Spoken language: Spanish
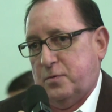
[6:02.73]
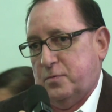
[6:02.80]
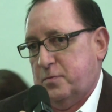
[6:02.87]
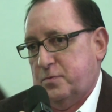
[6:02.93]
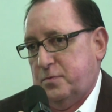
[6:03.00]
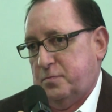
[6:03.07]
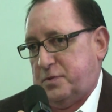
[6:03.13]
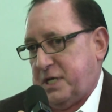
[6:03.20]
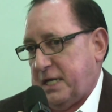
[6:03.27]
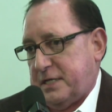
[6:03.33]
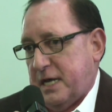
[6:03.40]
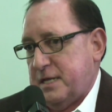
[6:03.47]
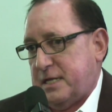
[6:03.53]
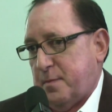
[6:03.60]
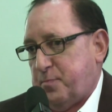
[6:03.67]
un
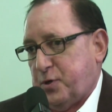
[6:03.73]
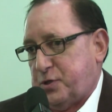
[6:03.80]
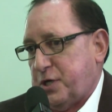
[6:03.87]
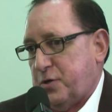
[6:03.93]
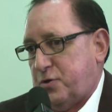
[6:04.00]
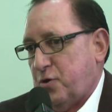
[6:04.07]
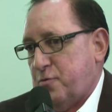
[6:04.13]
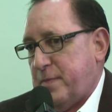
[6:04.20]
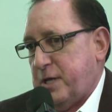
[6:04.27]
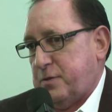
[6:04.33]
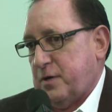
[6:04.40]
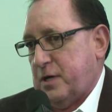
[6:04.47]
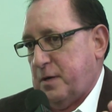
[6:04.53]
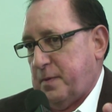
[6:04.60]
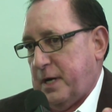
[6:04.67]
70%
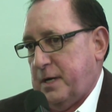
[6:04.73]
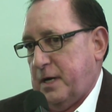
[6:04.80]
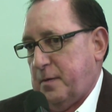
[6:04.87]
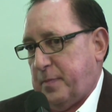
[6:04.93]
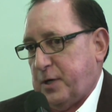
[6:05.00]
aumento en el,